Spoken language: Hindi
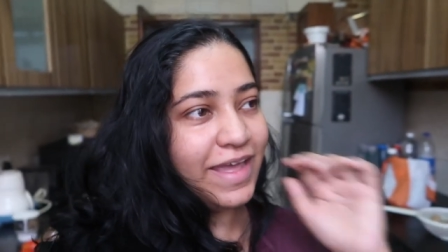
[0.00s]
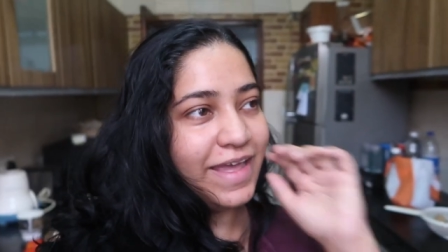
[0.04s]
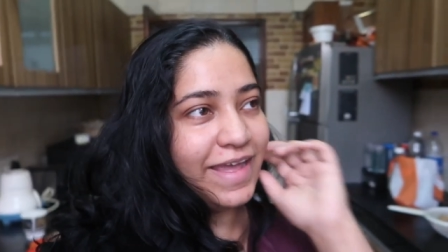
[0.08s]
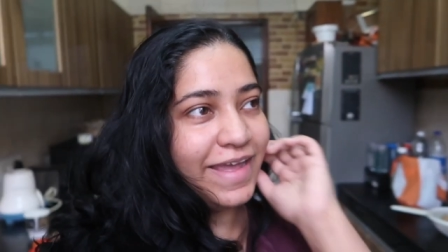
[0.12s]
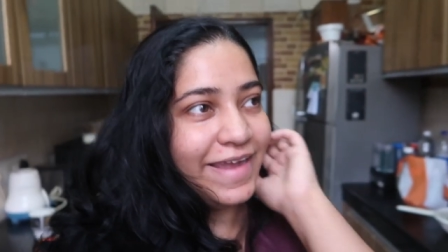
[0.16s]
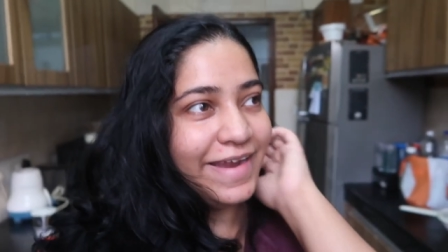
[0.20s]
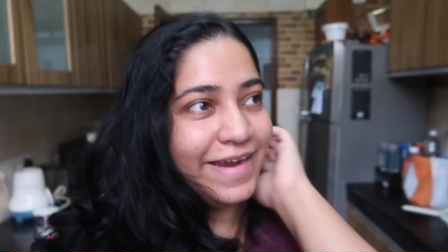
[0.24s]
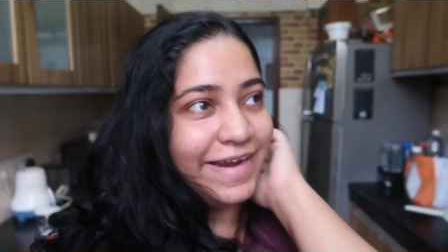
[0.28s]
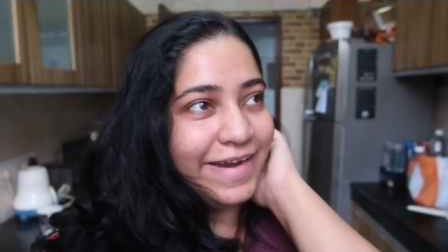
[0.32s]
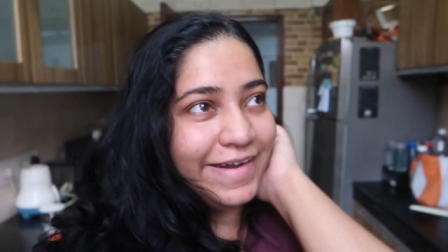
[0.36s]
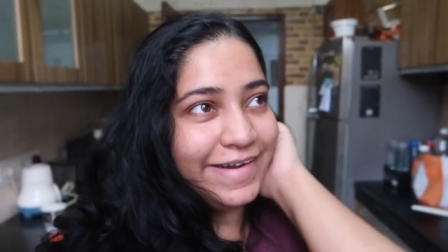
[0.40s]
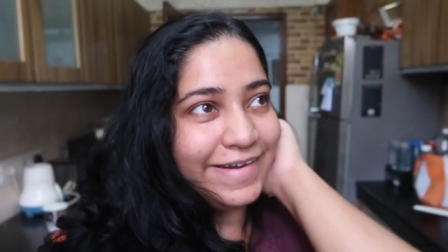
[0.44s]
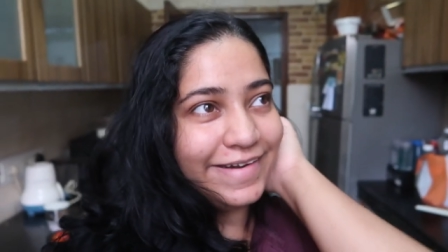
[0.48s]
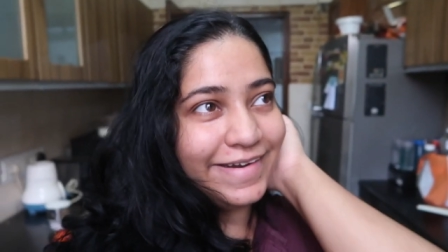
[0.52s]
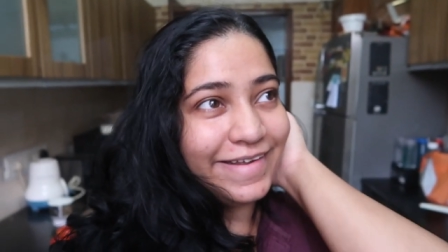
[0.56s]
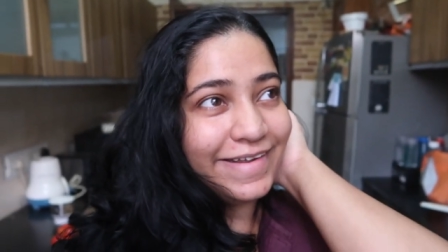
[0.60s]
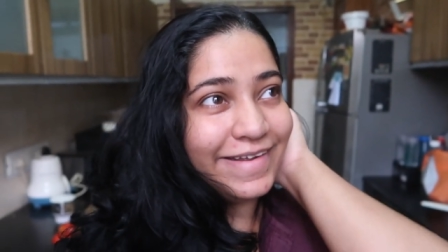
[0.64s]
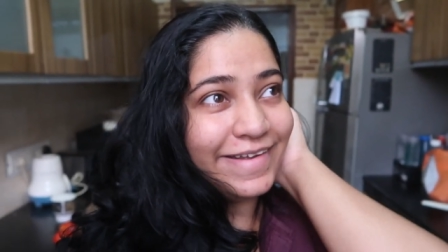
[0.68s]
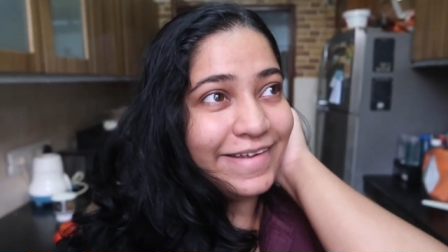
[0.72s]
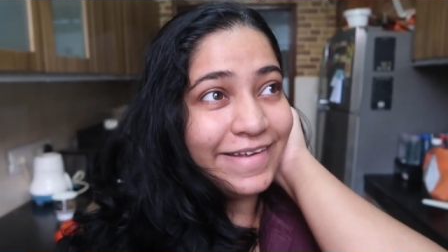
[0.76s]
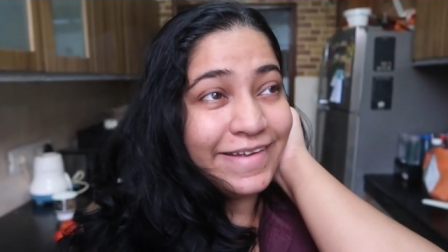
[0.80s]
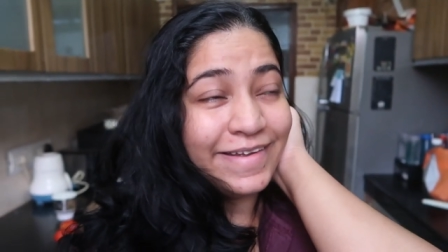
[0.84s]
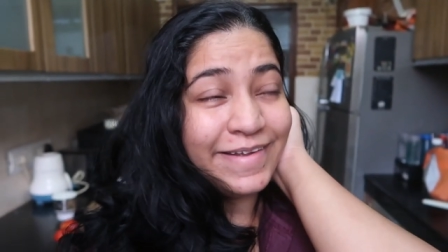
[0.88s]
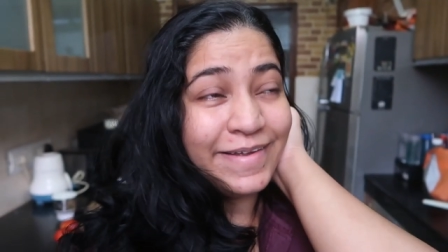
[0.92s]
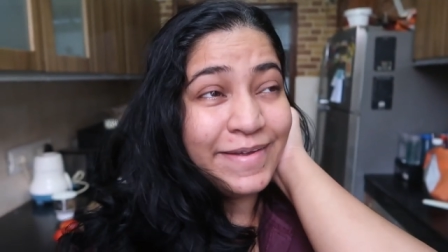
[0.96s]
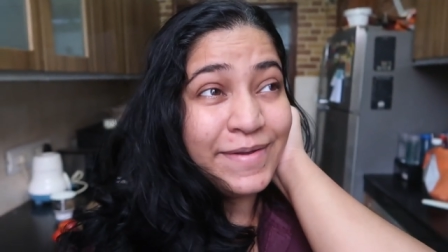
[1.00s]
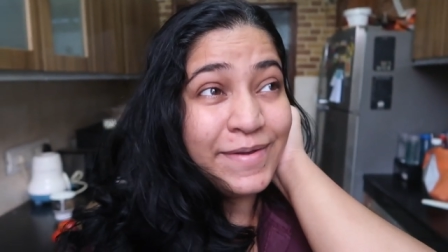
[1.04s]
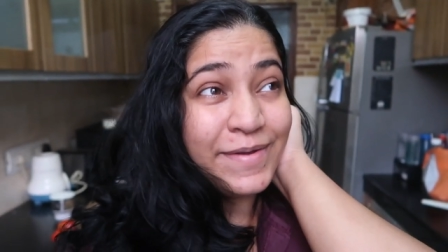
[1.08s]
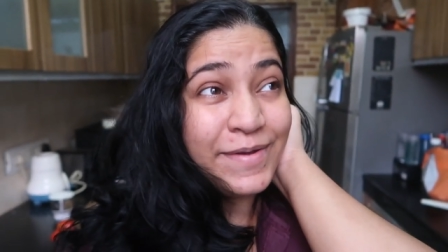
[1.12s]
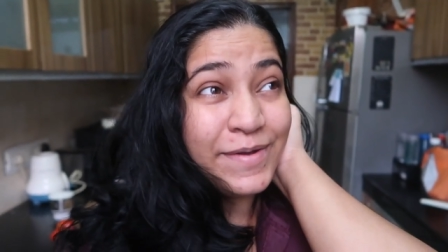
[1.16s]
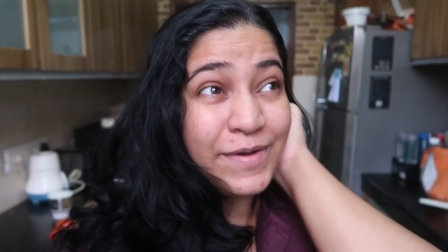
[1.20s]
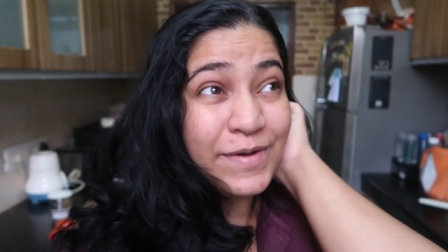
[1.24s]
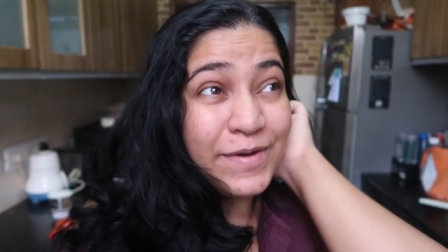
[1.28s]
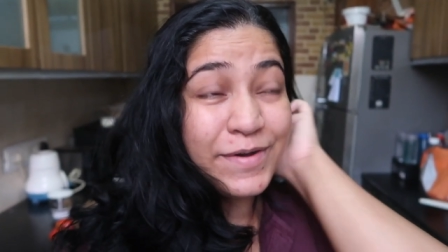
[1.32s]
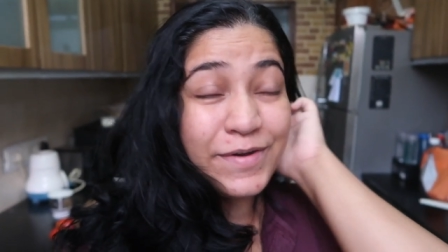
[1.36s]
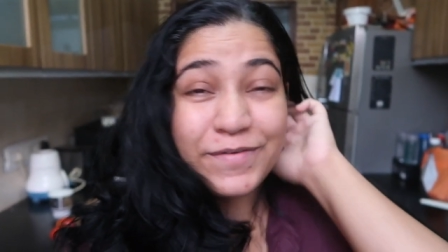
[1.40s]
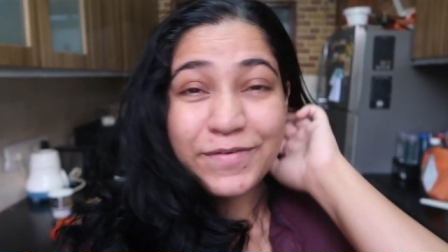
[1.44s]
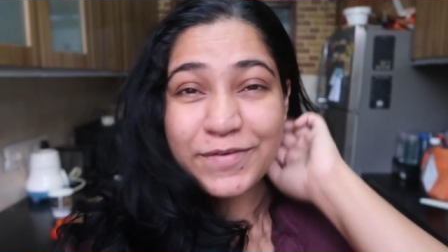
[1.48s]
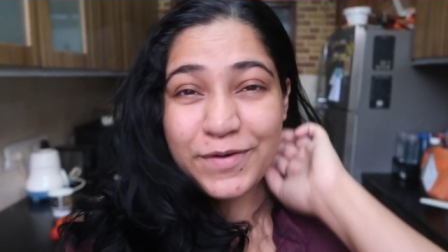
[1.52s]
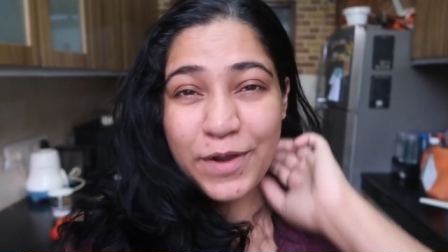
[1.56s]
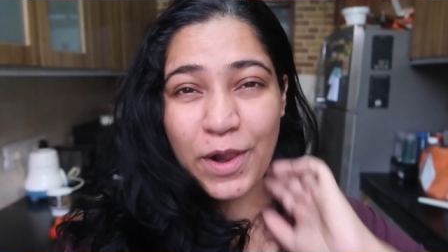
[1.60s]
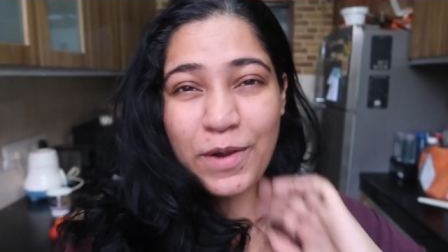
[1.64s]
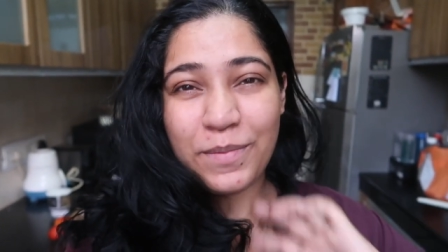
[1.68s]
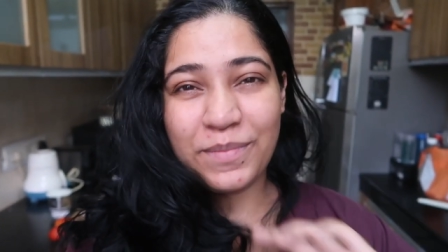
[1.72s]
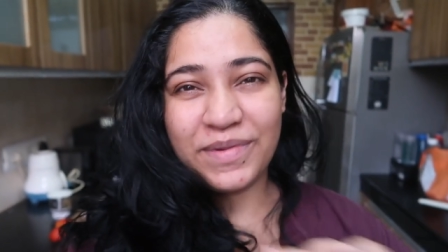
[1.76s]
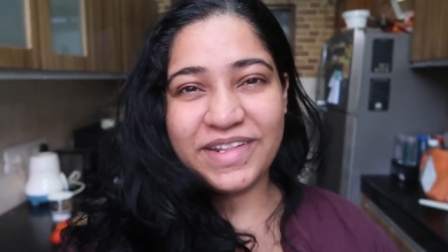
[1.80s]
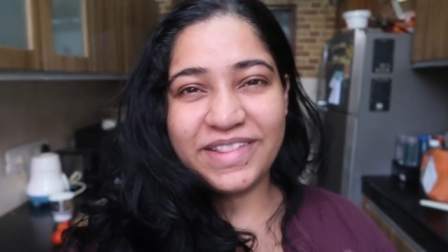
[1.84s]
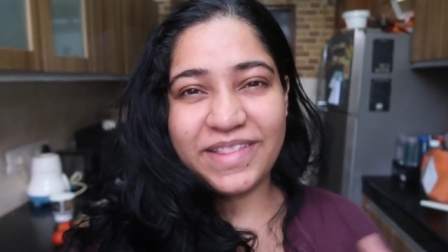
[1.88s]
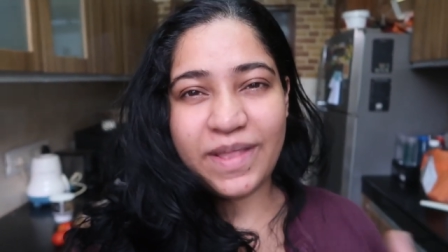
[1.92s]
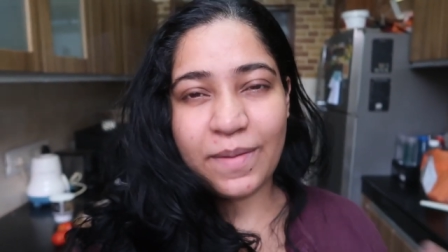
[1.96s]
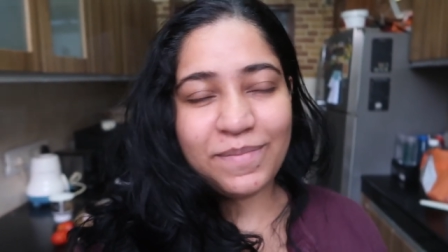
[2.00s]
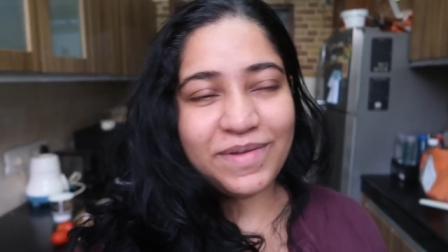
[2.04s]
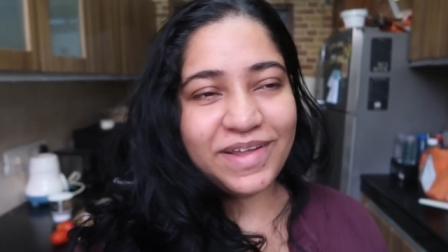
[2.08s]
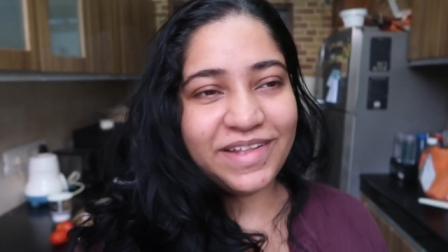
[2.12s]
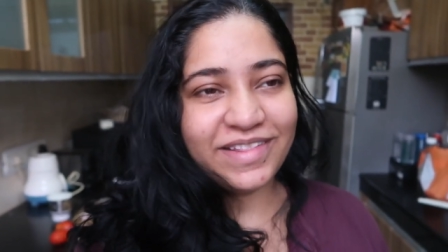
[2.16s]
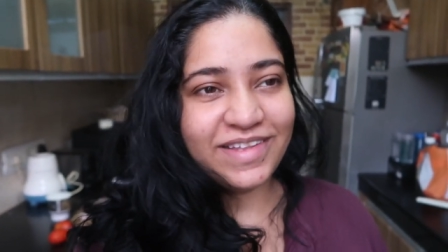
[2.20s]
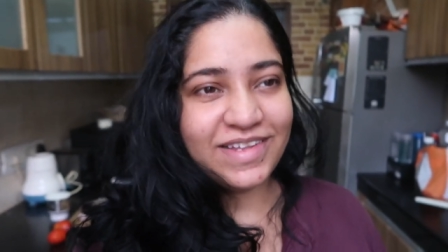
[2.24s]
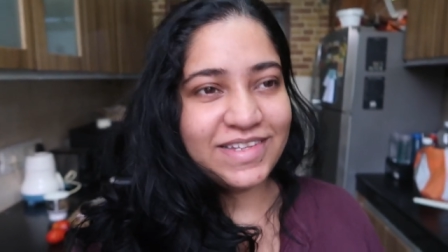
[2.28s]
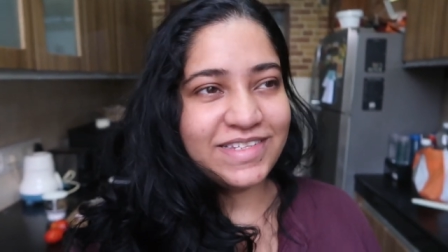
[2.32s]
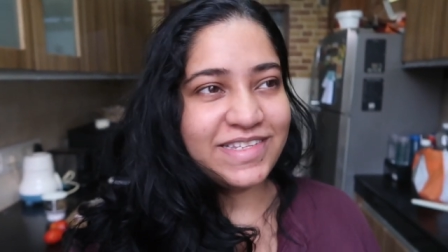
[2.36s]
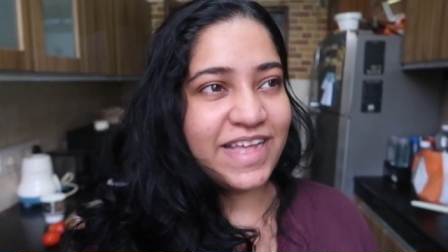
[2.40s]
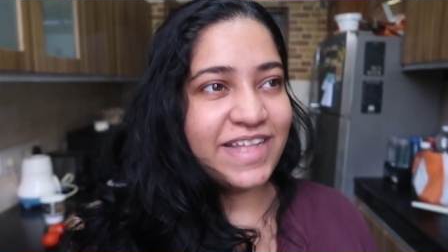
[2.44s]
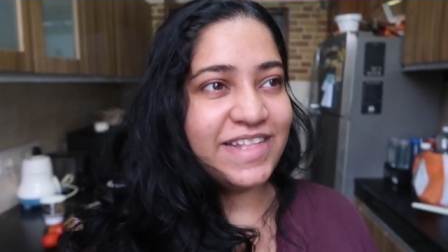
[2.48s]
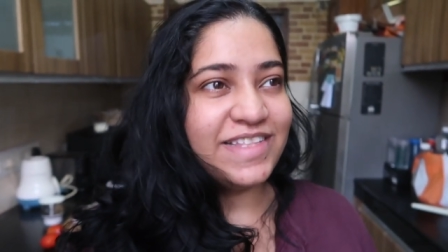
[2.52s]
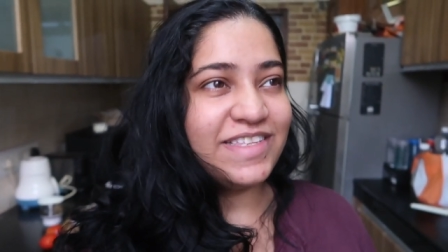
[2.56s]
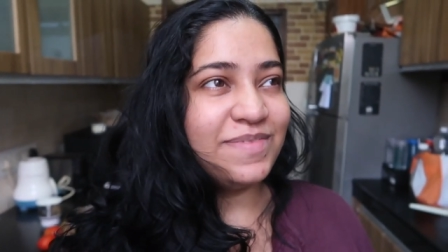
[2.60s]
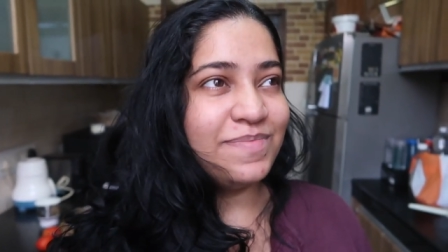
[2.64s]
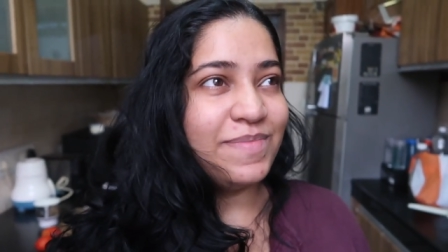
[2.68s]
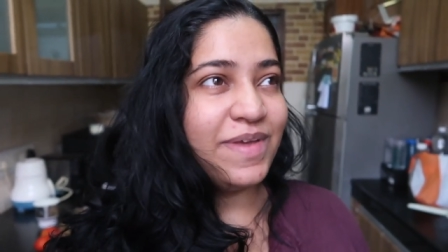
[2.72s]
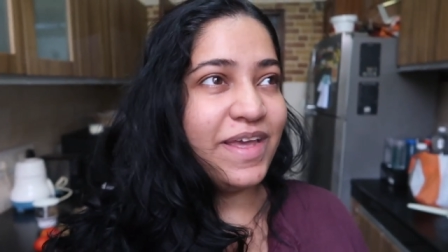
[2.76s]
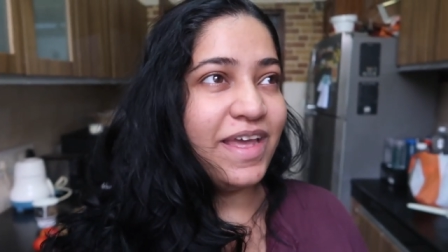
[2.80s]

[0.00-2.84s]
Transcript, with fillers: एंड ओवरऑल मेरी तबीयत के सेंस